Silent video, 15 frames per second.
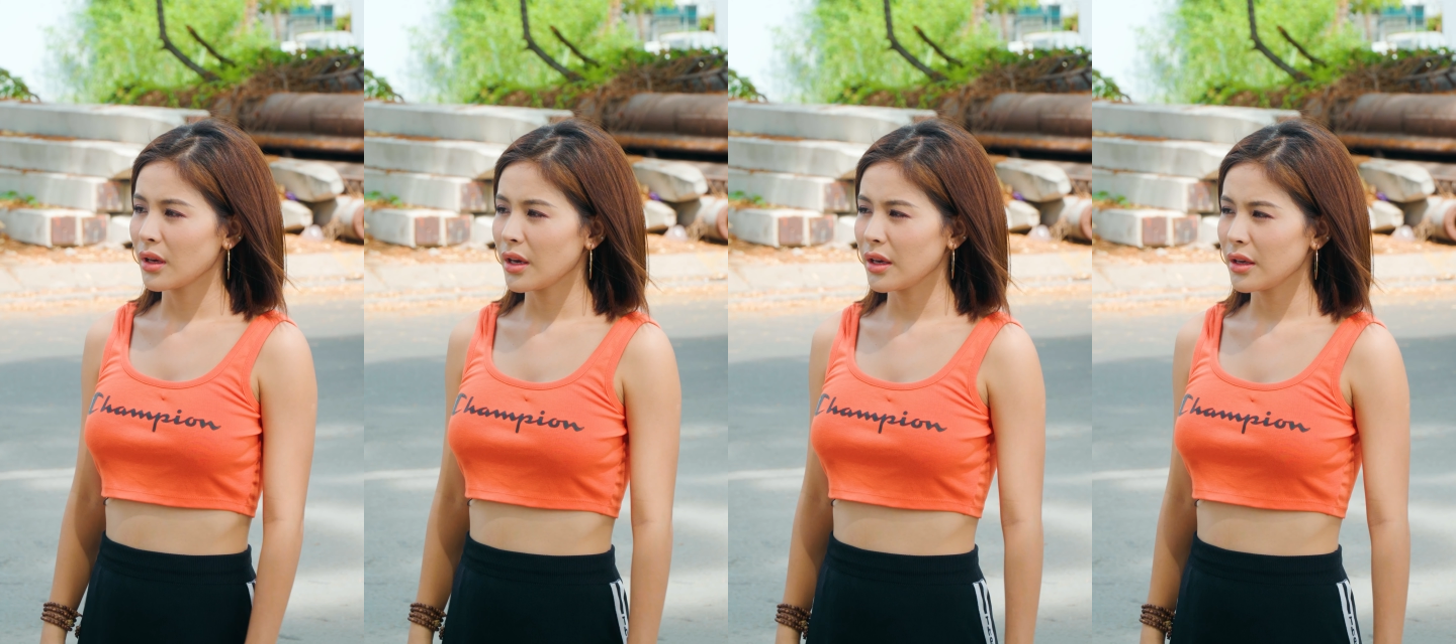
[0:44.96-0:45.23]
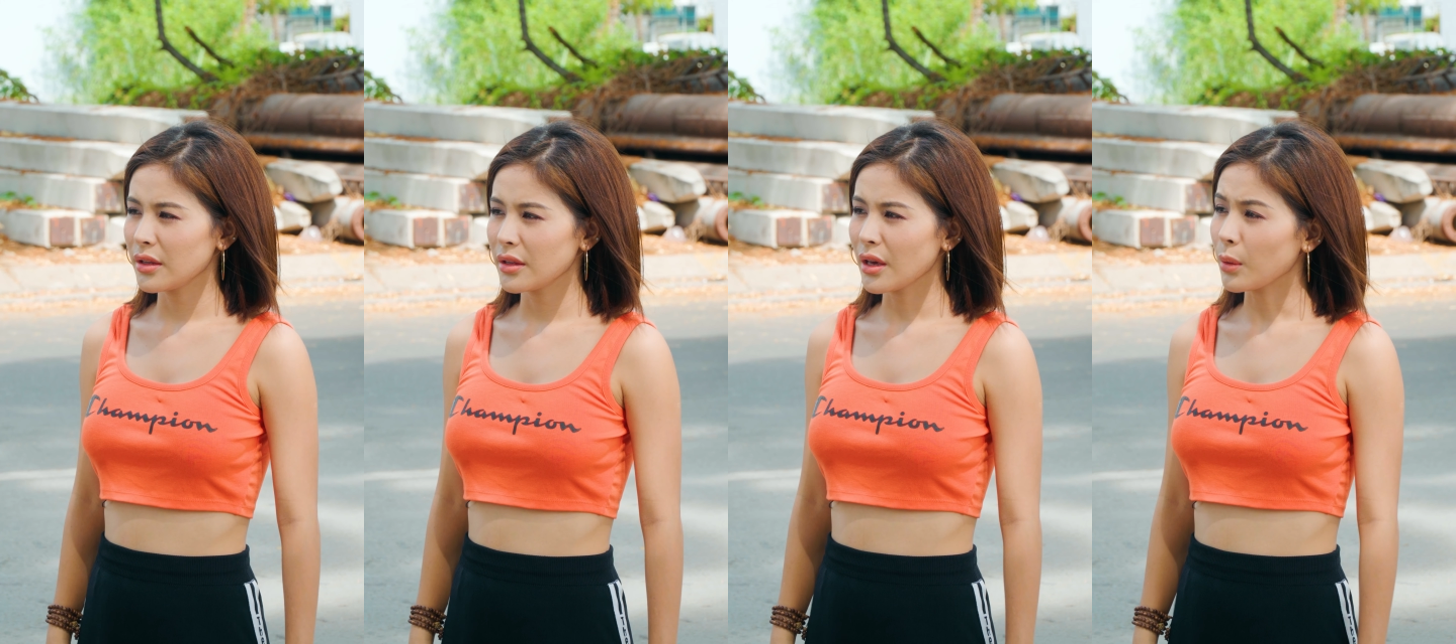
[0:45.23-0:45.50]

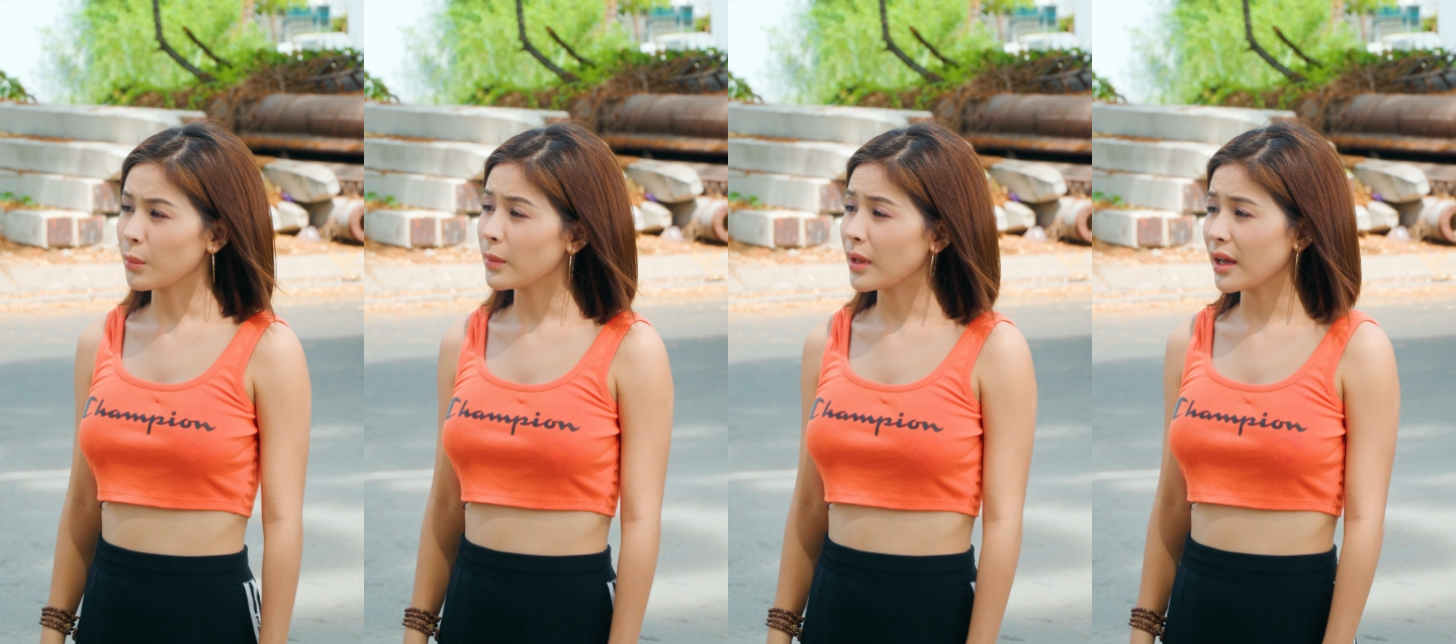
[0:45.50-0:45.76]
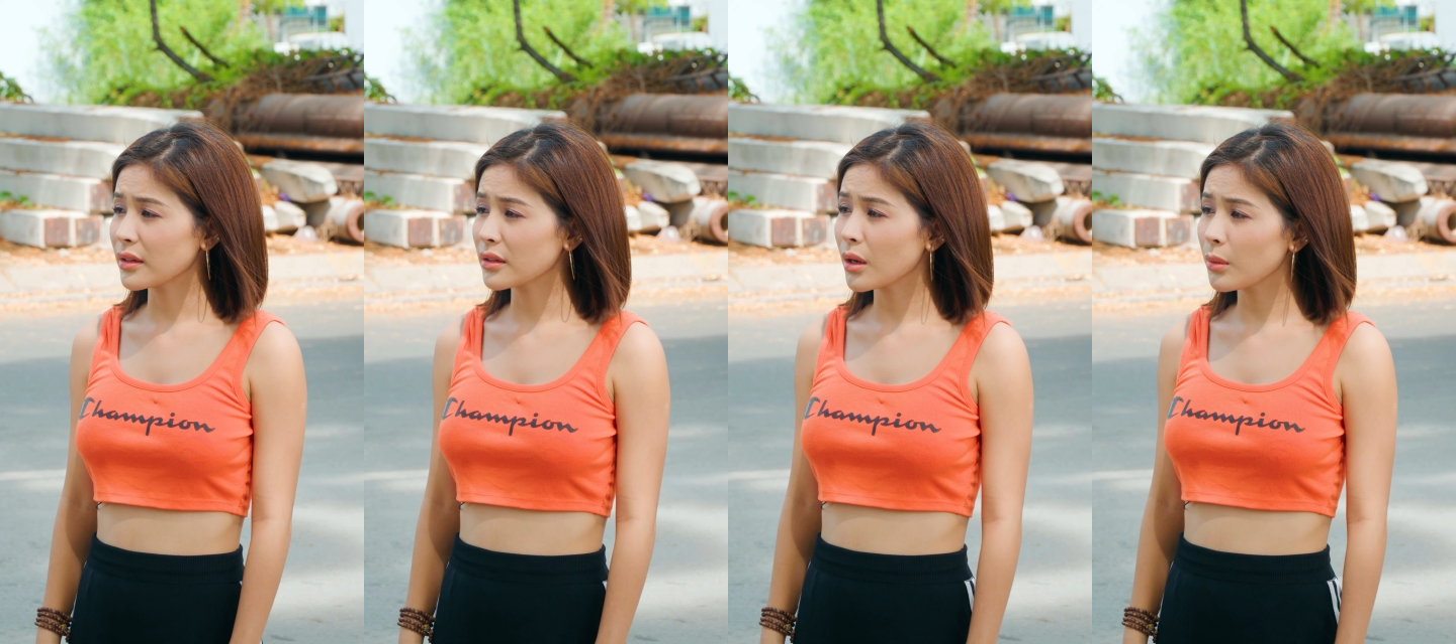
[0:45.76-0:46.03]
Hy vọng là
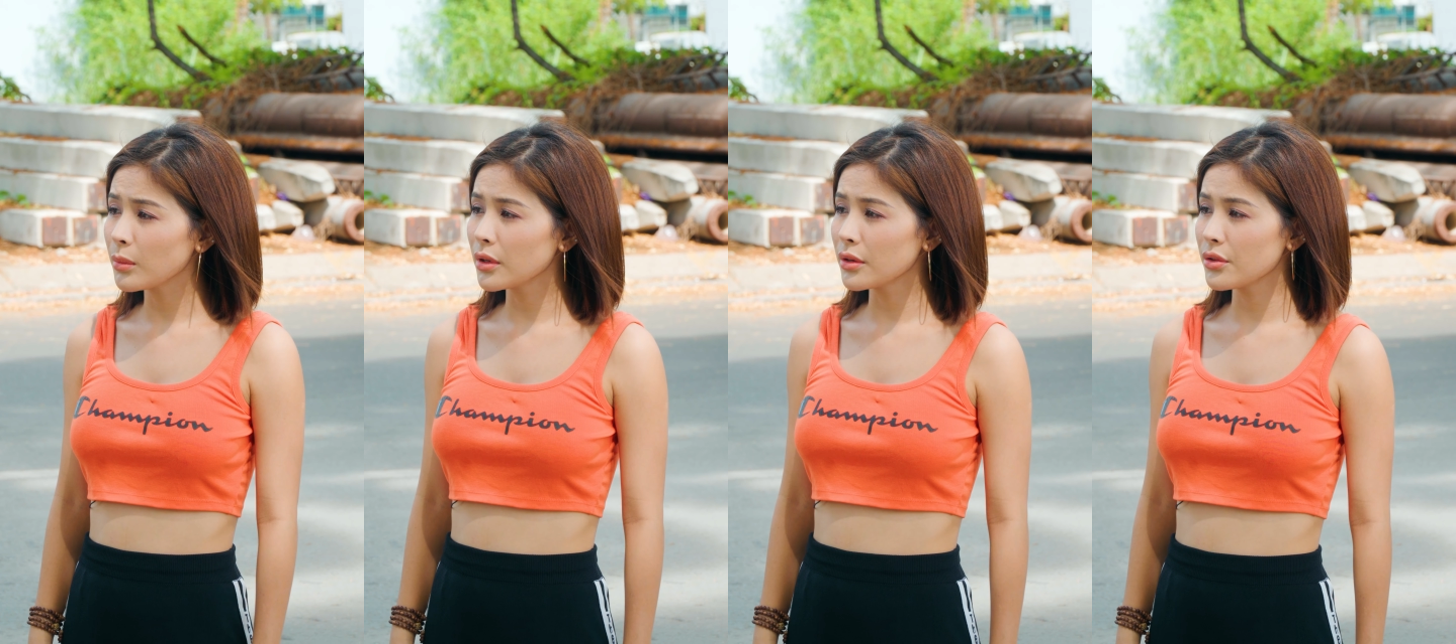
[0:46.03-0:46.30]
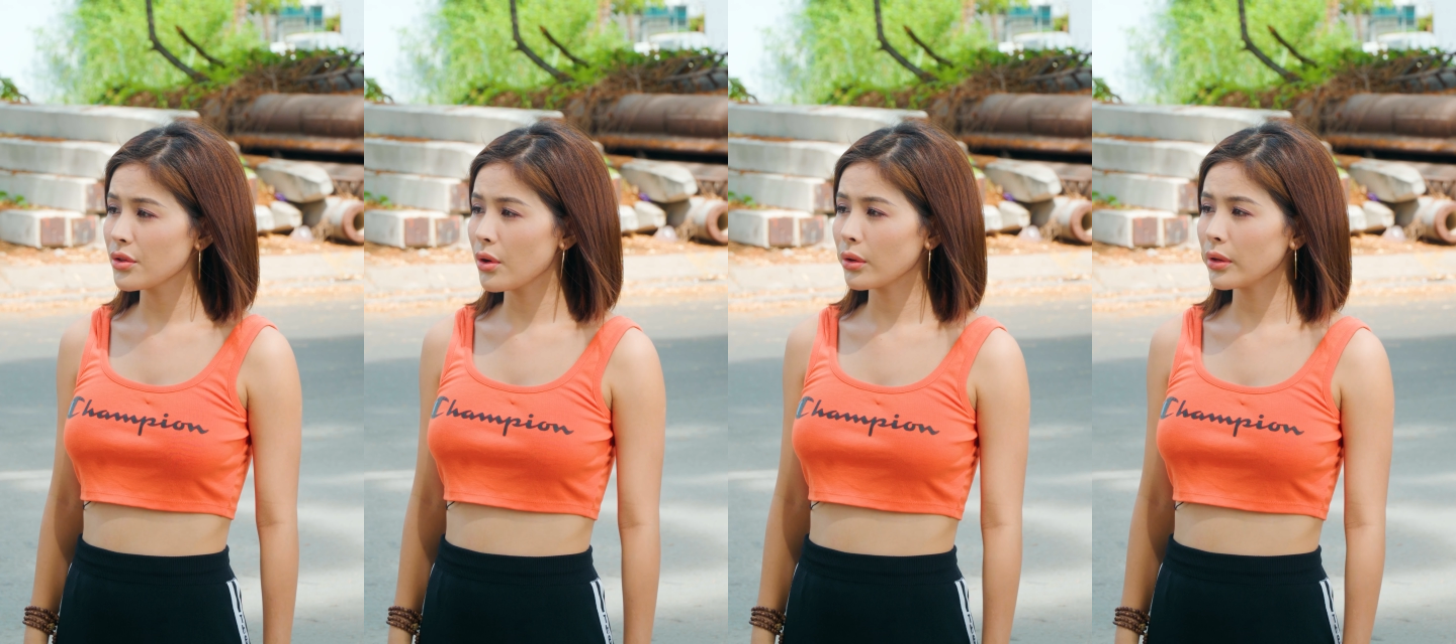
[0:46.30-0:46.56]
anh không lừa
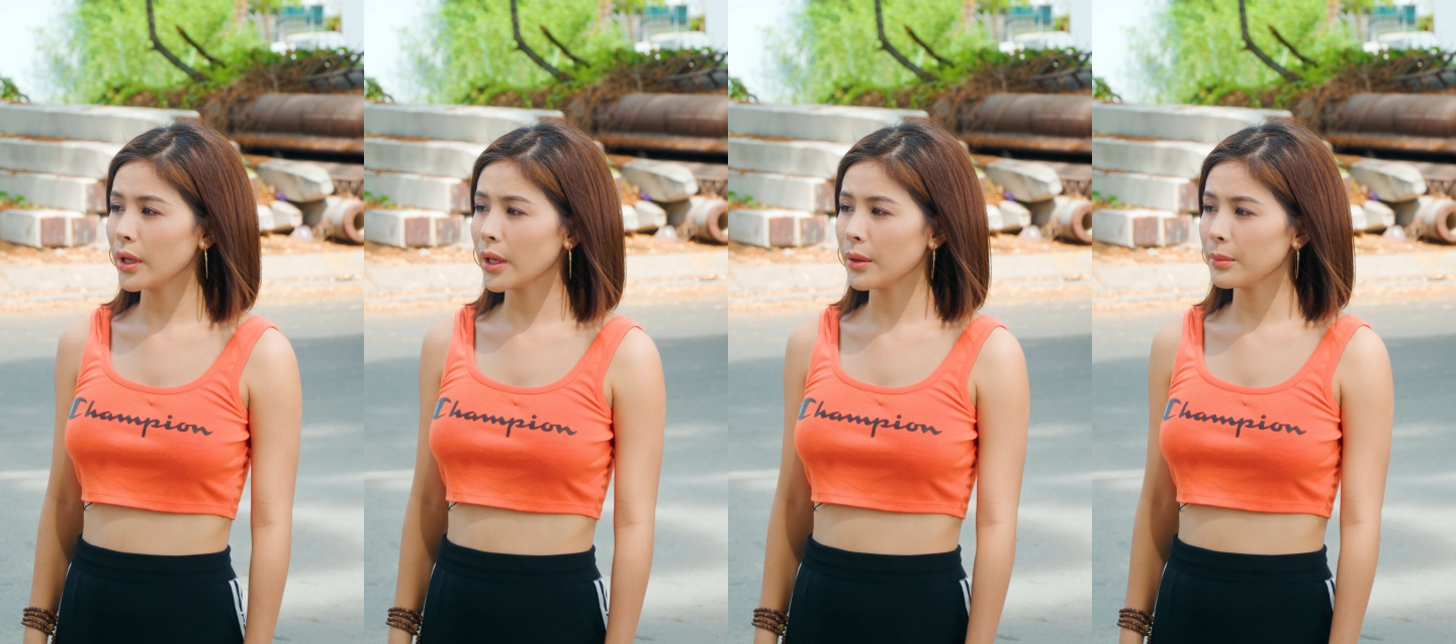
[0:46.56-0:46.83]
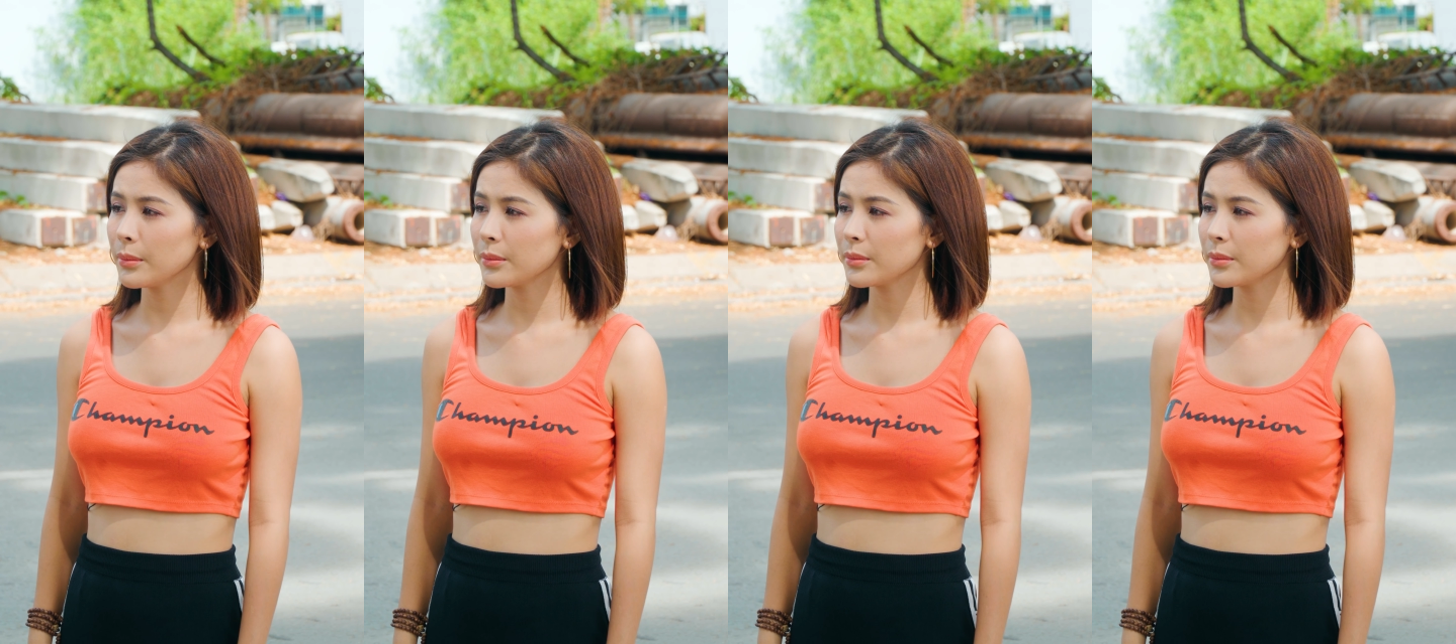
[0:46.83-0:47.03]
dối em.